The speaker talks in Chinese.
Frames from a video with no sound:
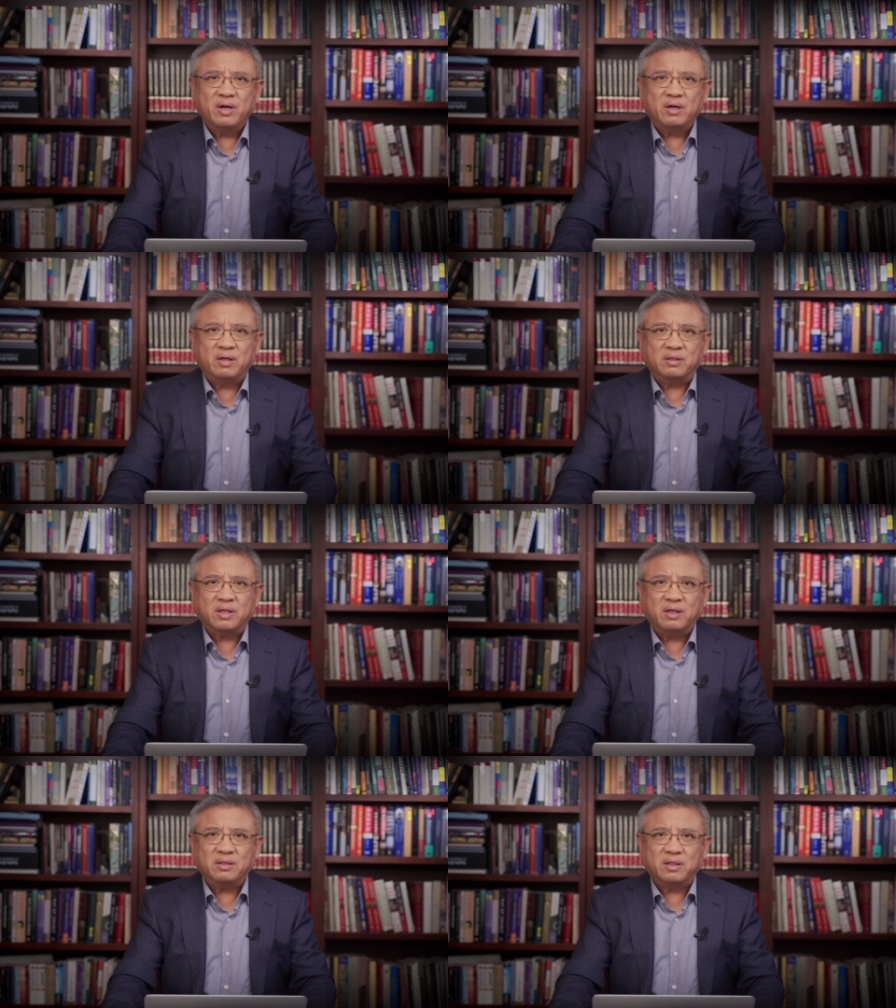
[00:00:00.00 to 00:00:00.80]
二，
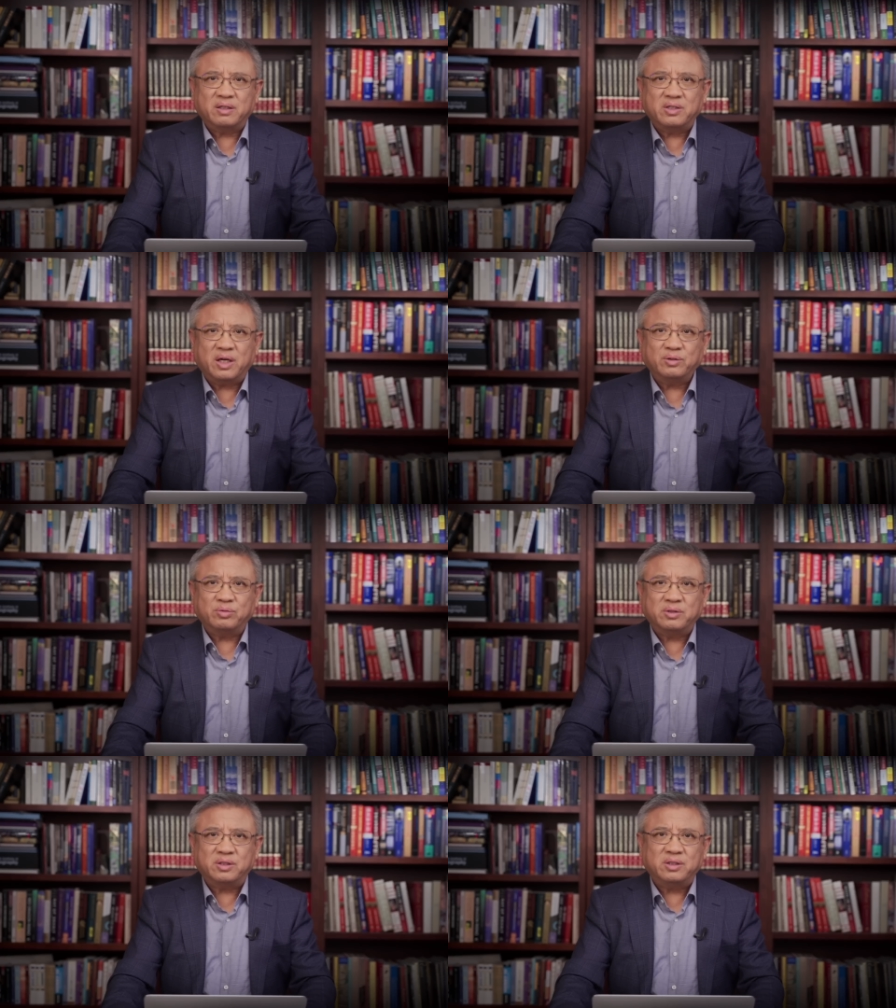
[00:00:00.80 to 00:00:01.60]
他和他的家
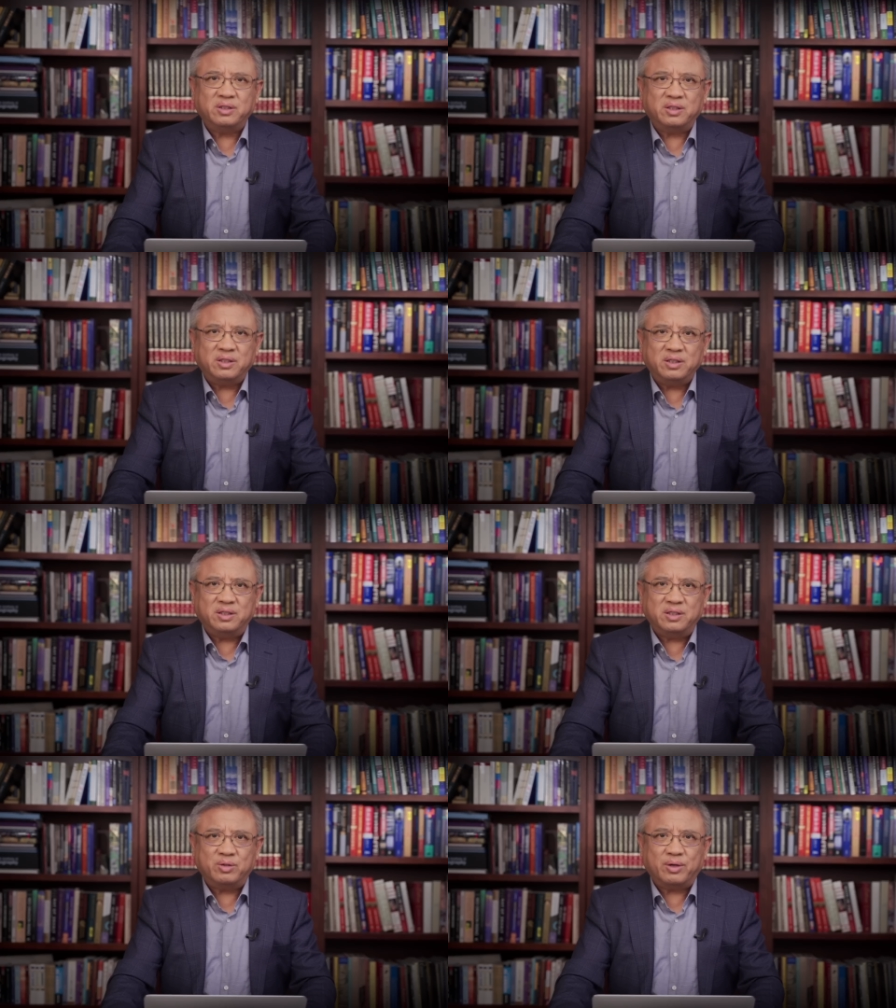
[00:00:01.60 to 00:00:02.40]
族是既得利益
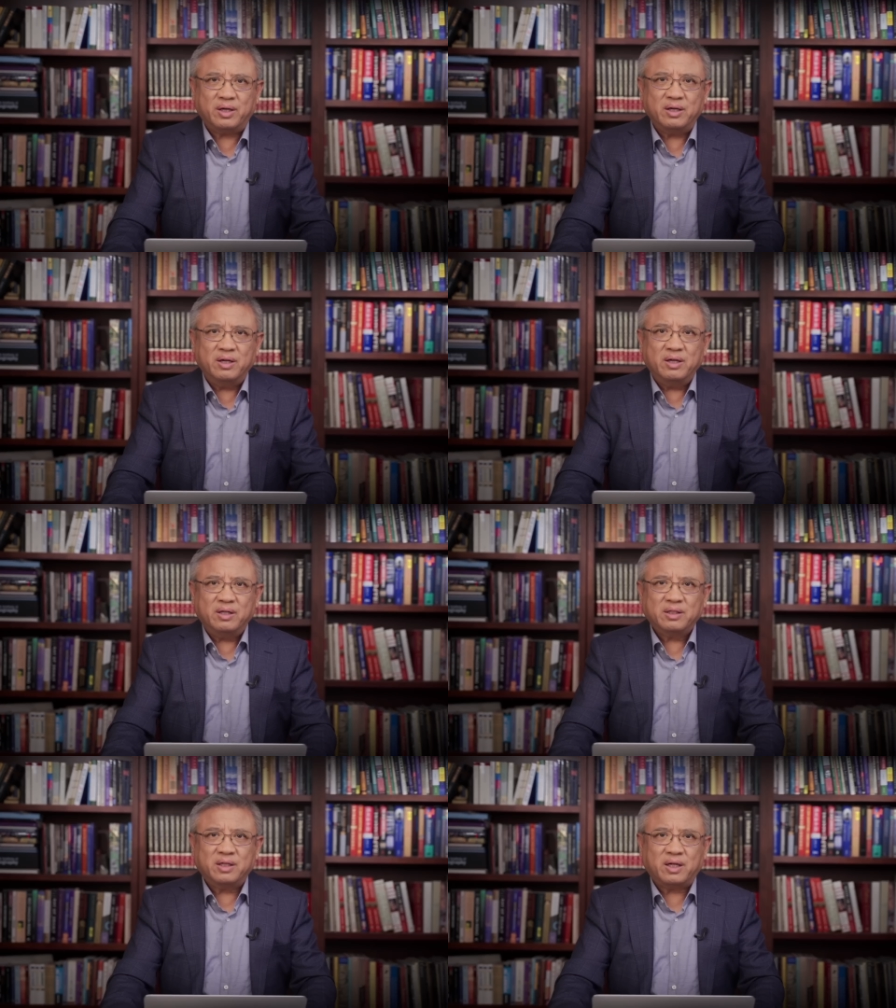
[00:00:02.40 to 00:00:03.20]
集团，
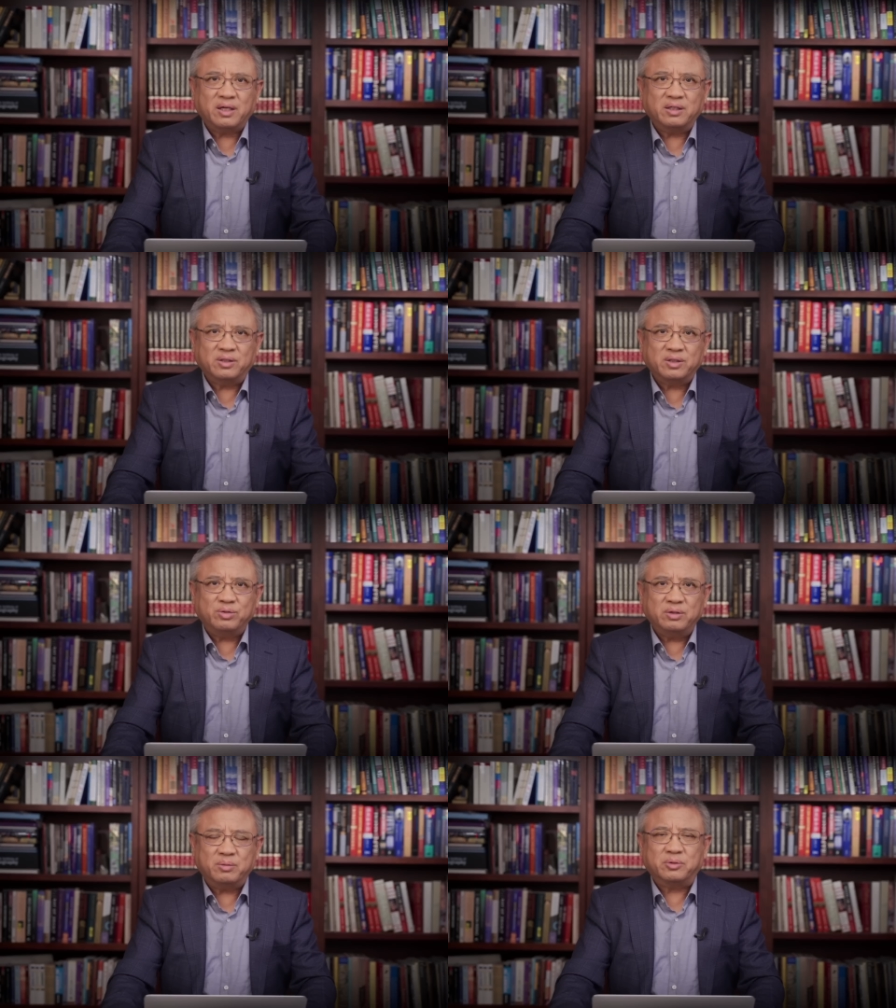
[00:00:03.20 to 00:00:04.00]
他哪肯失
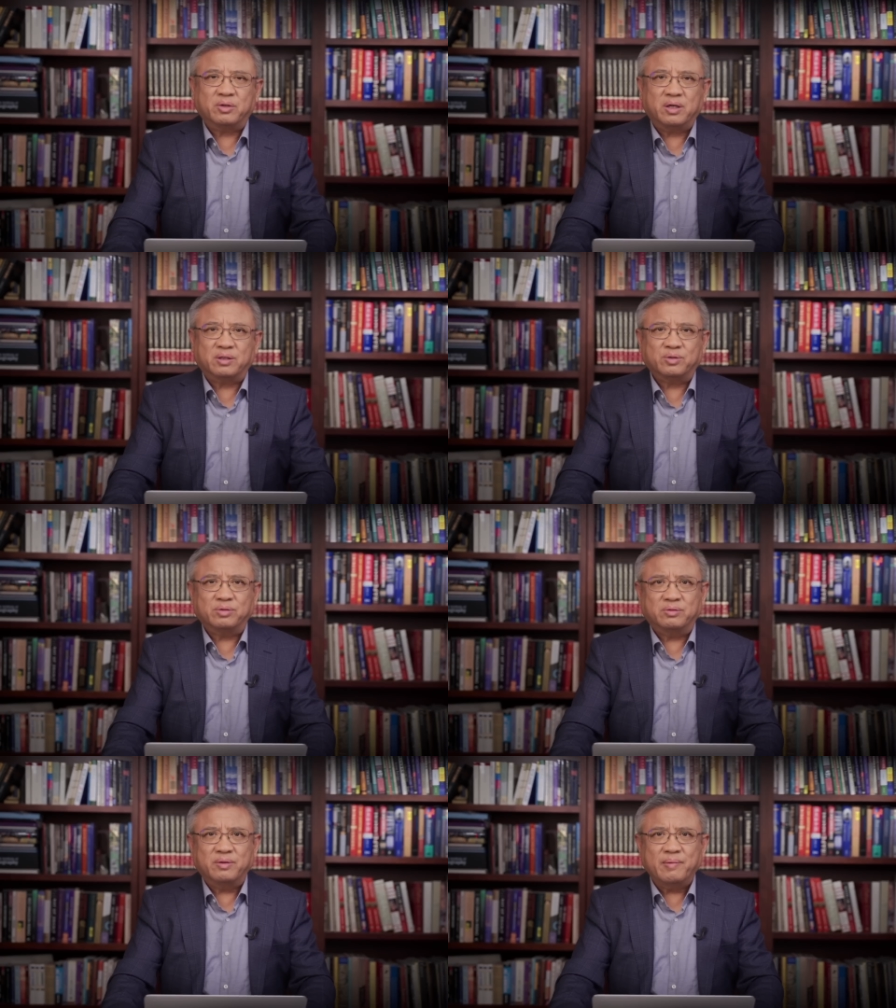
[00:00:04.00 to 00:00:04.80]
去那么多好处？